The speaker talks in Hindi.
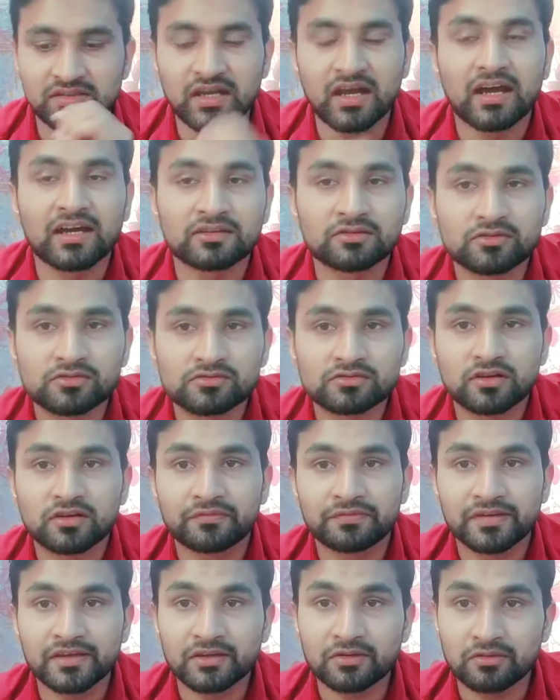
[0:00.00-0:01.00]
जी हाँ
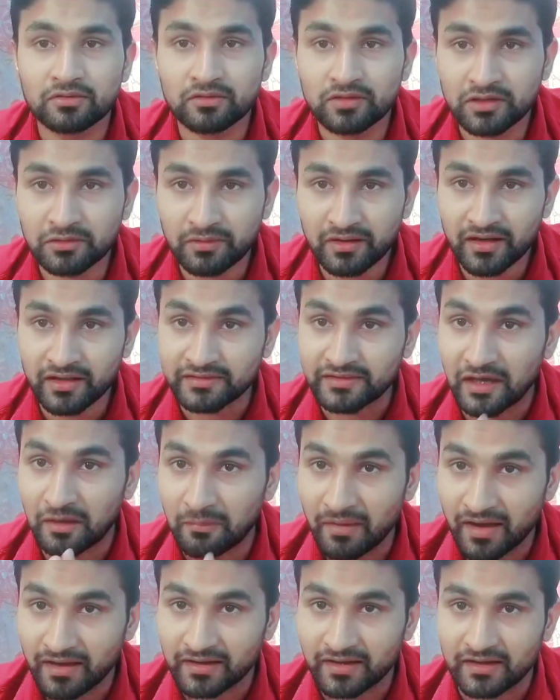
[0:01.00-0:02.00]
दोस्तों फिर होने वाला
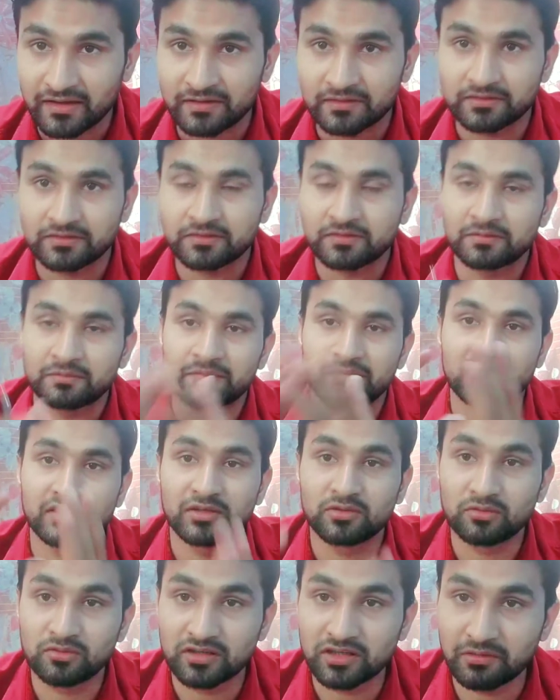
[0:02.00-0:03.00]
धमाका
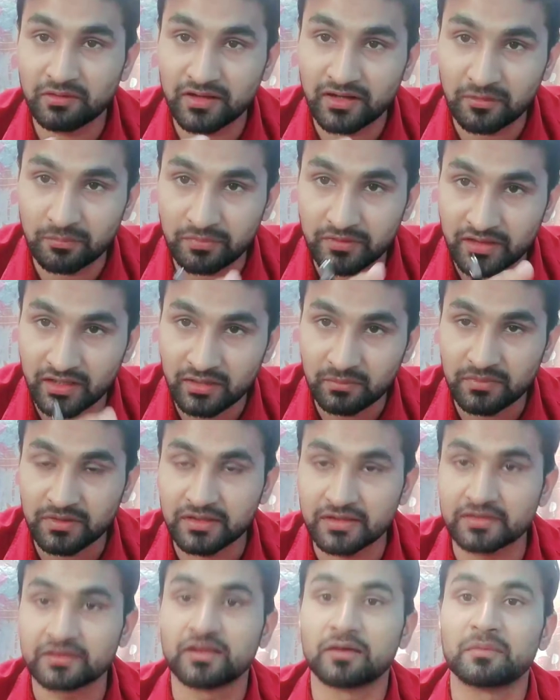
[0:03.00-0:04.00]
फिर होने वाला अप्रैल
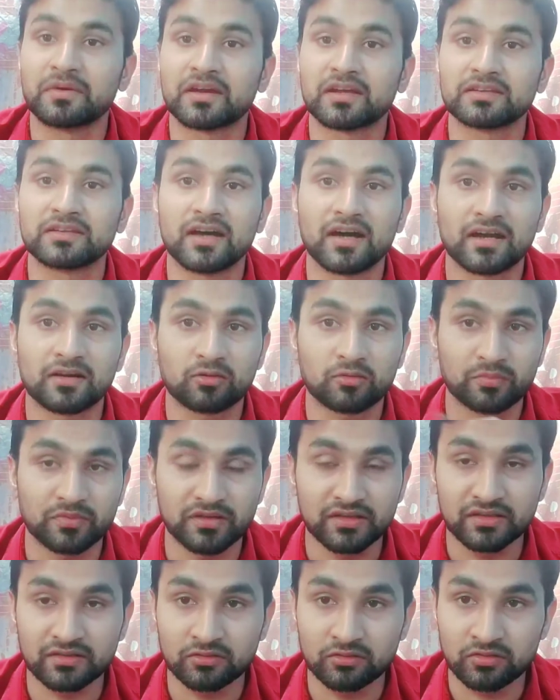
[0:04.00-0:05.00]
में धमाकेदार
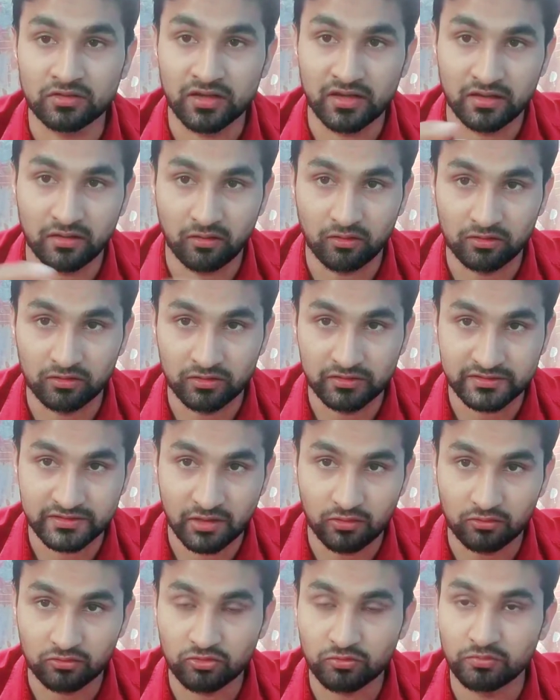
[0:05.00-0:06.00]
ओपनिंग और
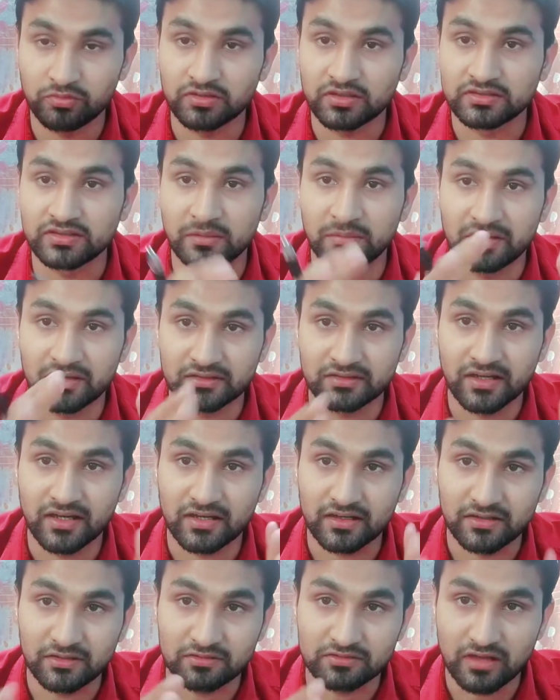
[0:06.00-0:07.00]
इसका ऑटो पुल का
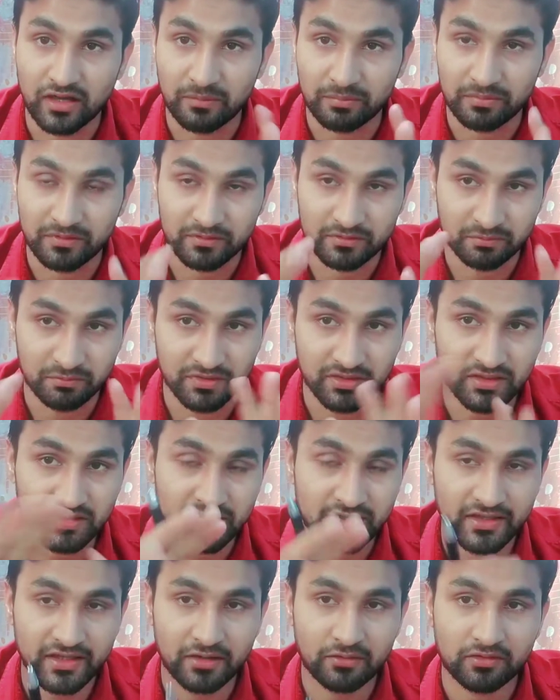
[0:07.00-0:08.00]
धमाकेदार न्यूज़ आपको मिल
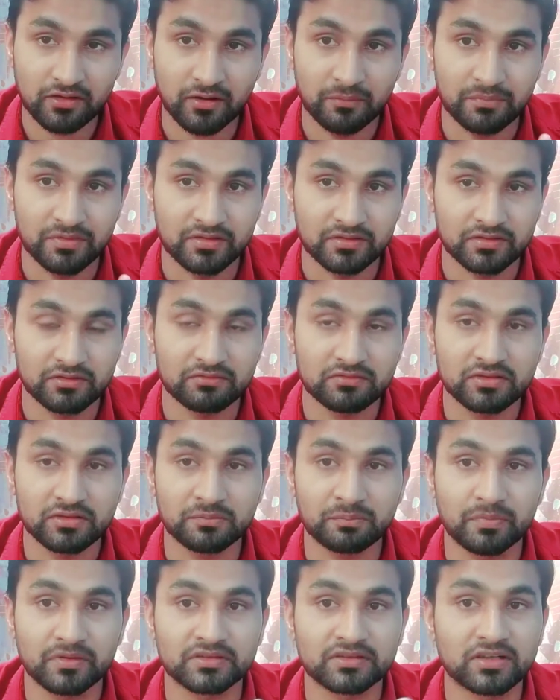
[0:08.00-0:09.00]
ही गया होगा फिर
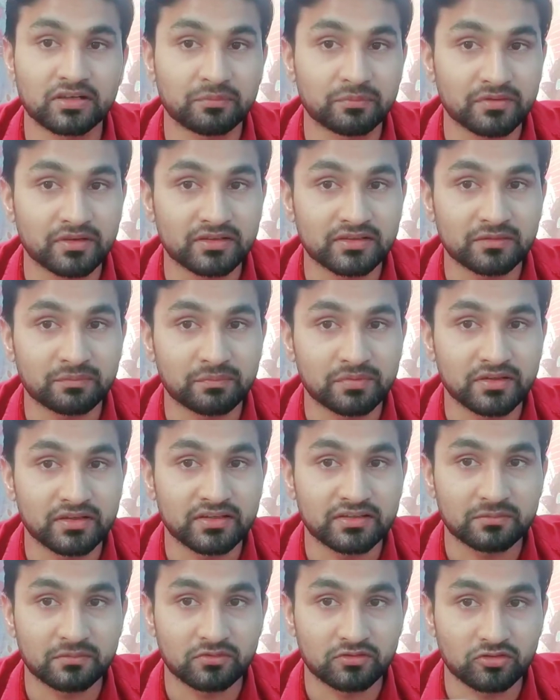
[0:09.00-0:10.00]
क्योंकि पंद्रह अप्रैल से फिर
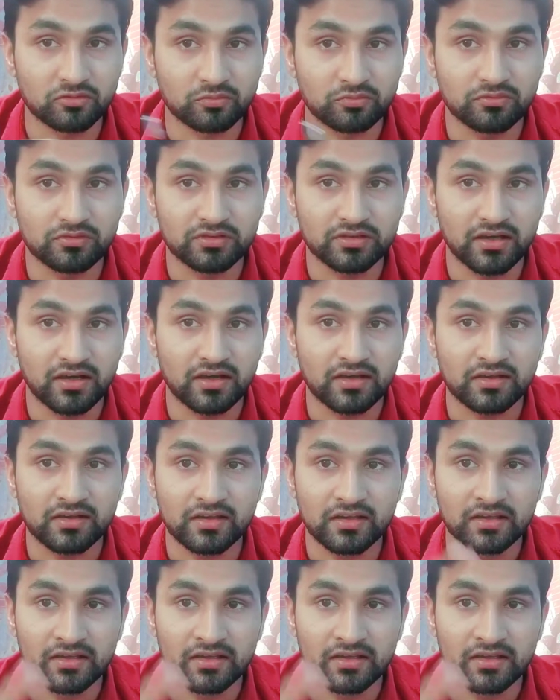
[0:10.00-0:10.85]
इस ऑटो पुल का